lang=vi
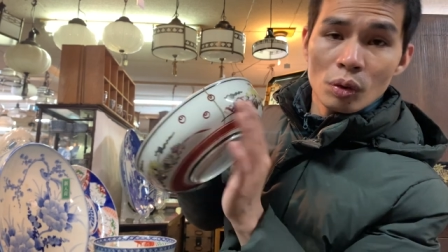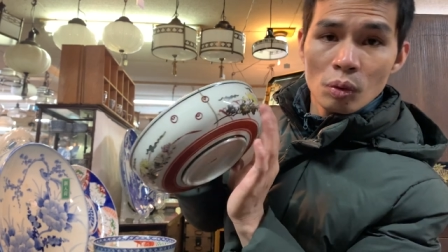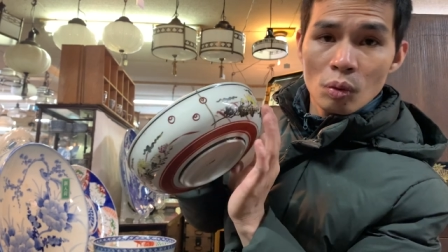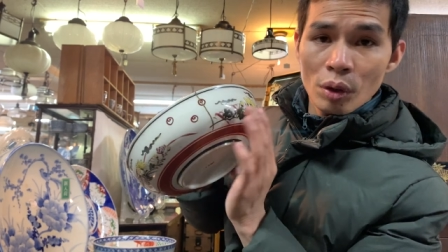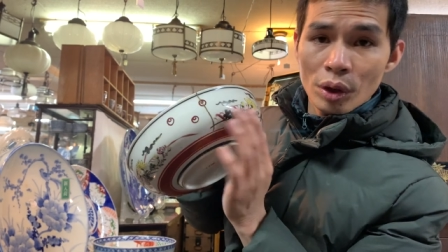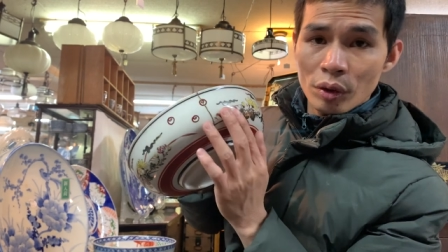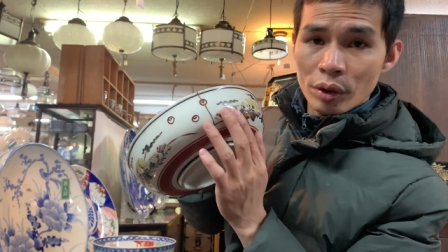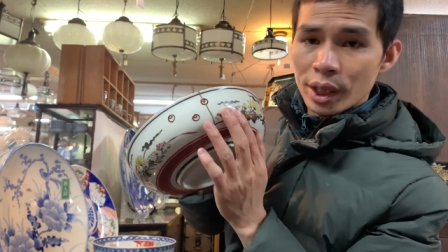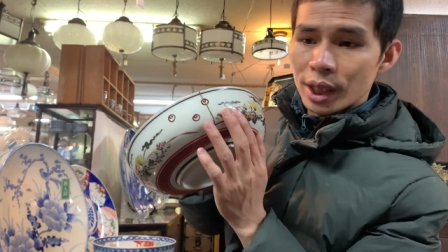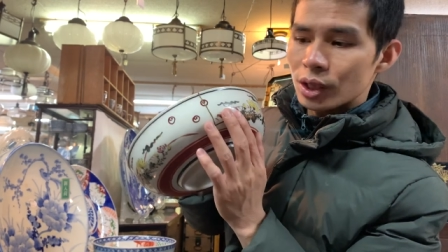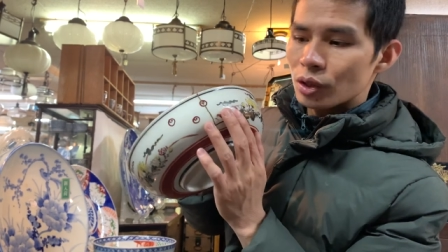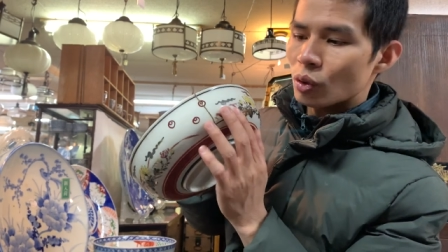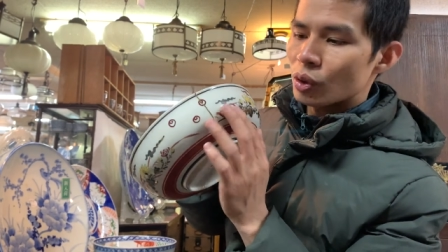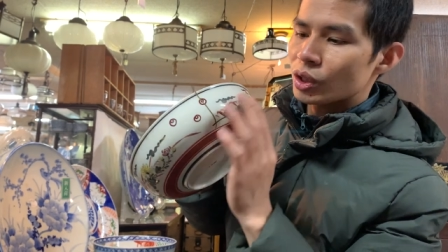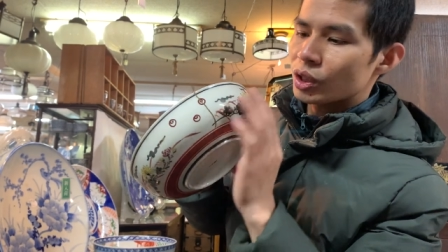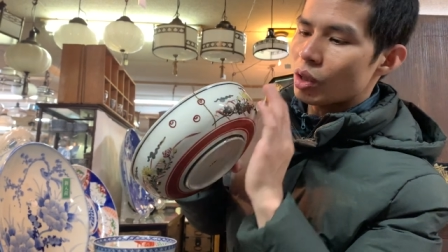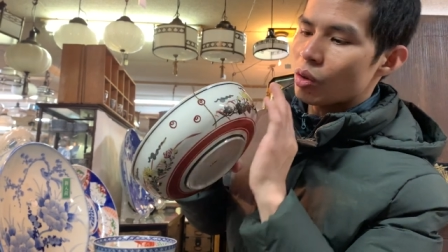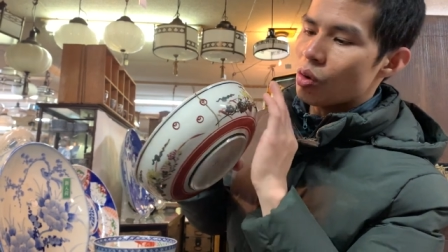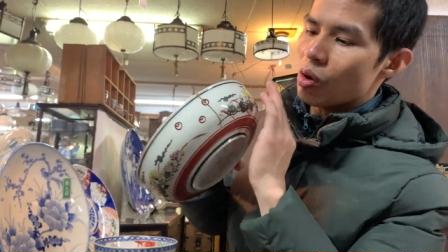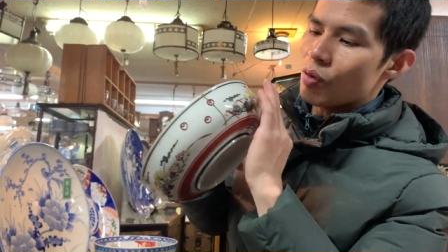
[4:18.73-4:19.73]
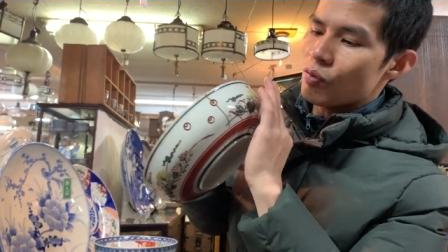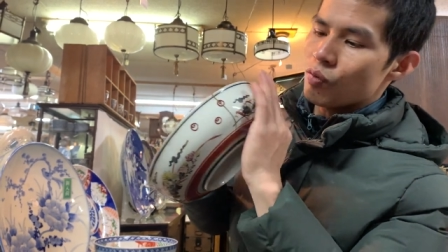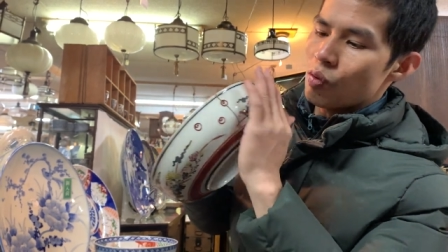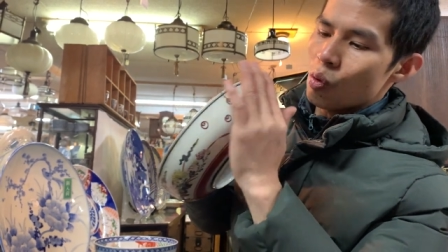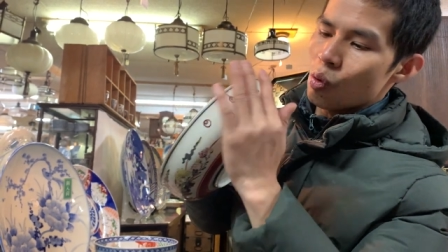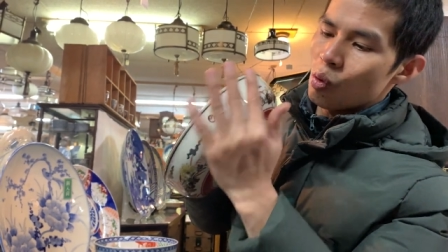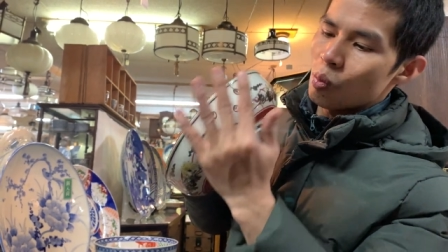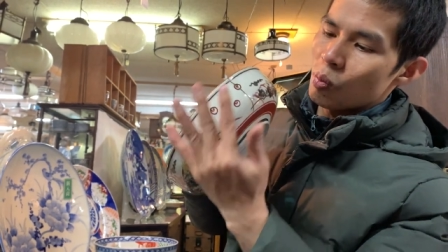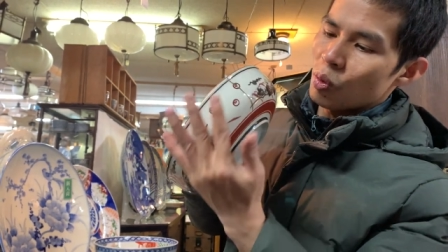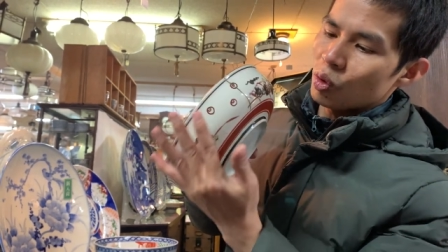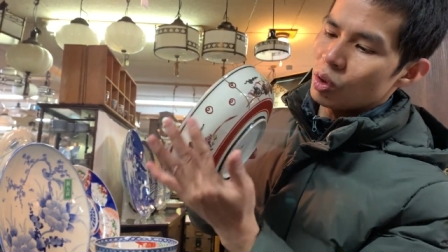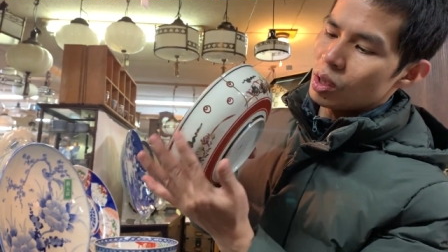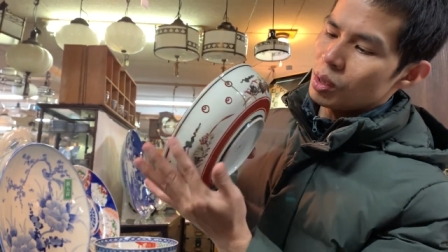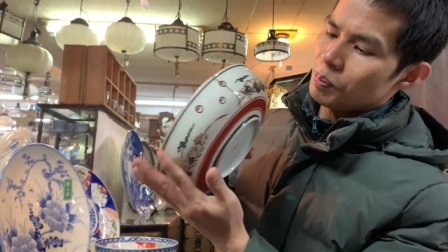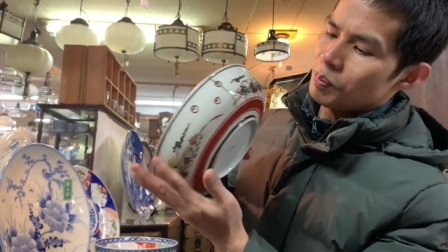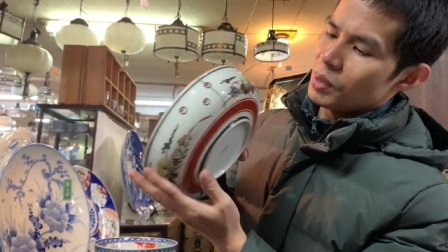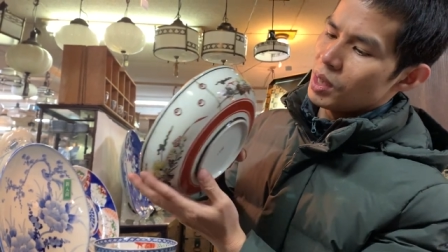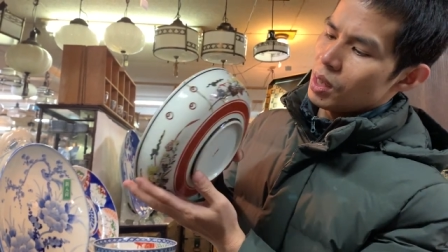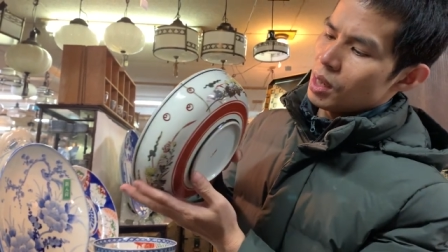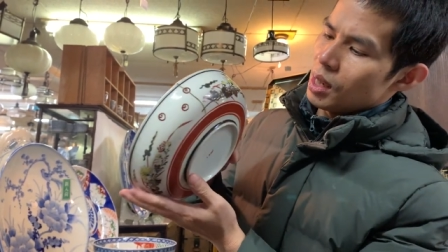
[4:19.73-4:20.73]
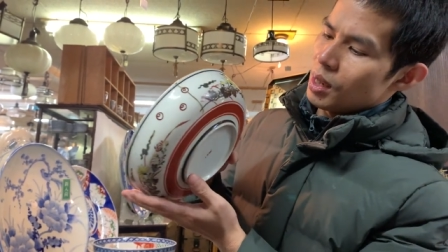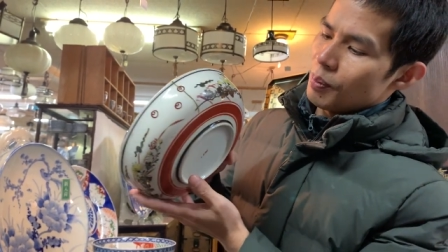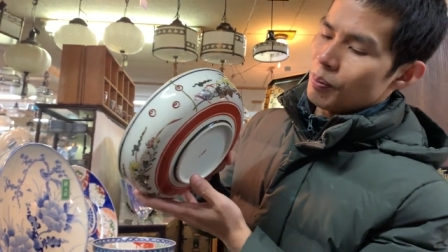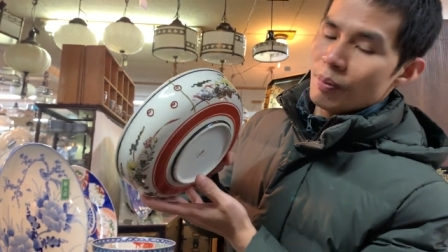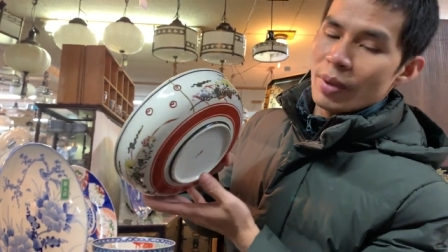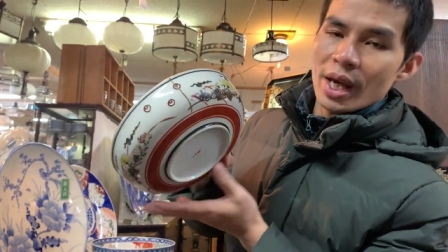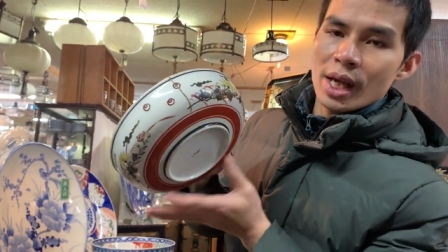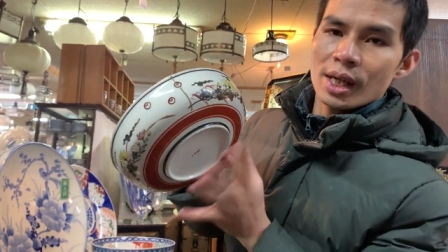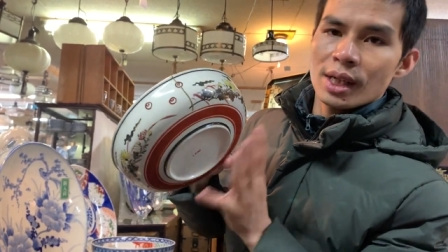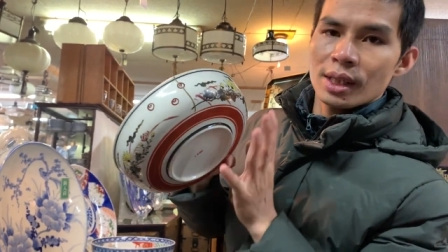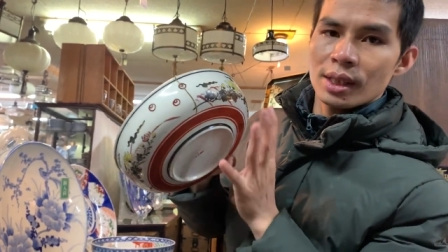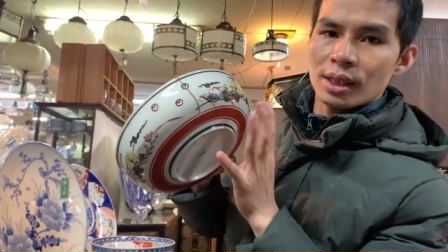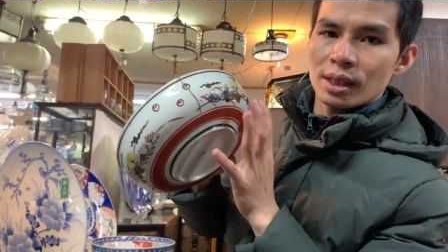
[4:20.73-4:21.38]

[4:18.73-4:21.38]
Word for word: của nó đi rồi xong họ phủ một lúc men